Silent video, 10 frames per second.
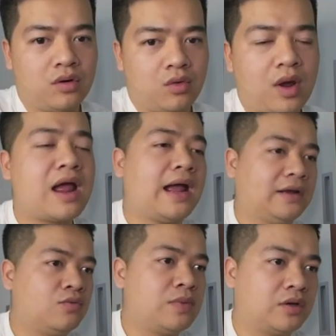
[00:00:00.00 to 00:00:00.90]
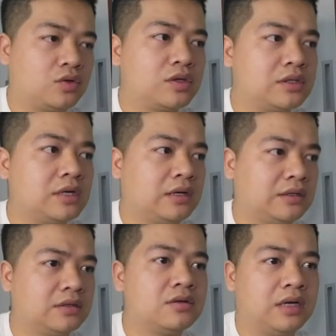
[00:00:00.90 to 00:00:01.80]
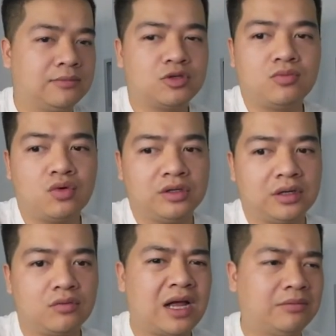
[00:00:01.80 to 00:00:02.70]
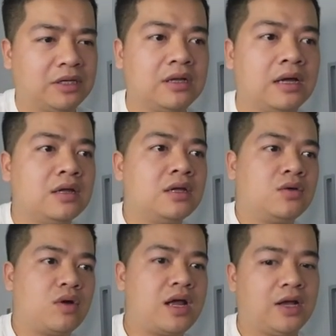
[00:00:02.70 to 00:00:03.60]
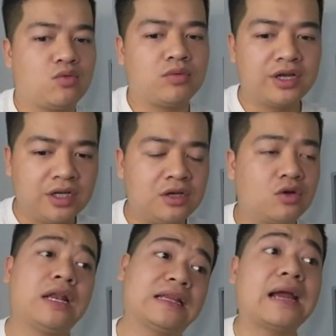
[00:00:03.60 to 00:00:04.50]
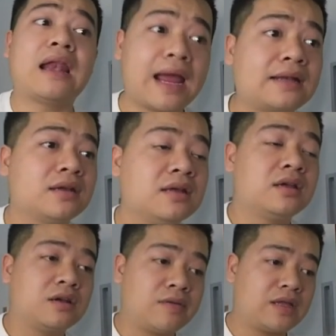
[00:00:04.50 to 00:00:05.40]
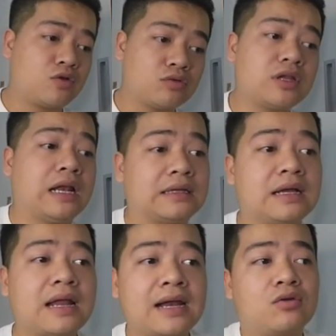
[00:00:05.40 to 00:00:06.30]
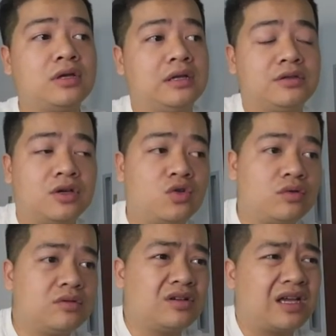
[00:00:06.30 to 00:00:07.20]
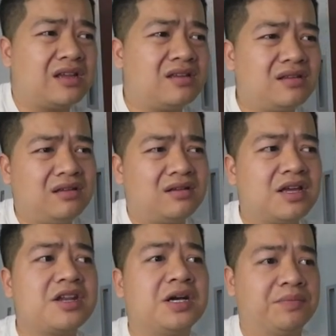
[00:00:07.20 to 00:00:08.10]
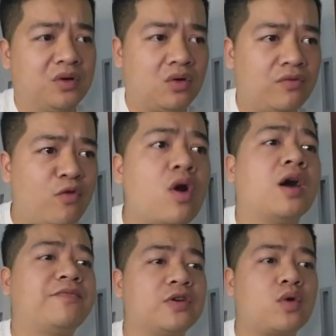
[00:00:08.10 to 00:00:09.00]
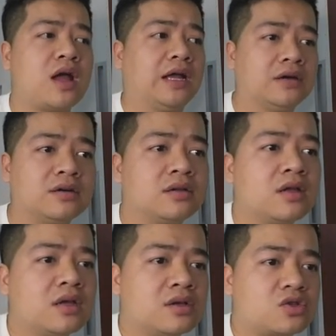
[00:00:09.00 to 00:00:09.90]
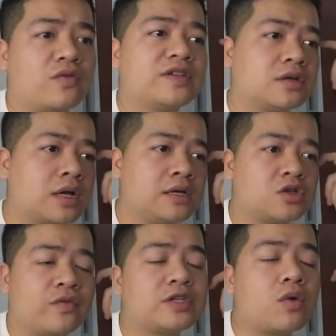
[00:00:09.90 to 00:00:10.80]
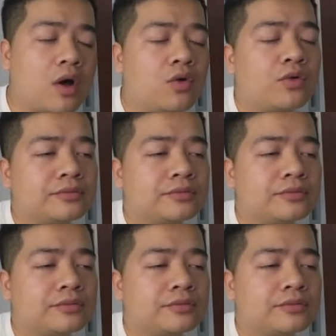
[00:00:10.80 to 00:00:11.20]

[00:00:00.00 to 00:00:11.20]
Quang Hải đâu, mà tôi nghĩ rằng là những người làm chuyên môn người ta cũng cảm thấy là Quang Hải cũng nên đi, có thể là Thái Lan. Các bạn nhớ, cũng có thể là Thái Lan, có thể là những cái địa điểm nó phù hợp với Quang Hải hơn so với trước đây, so với châu Âu.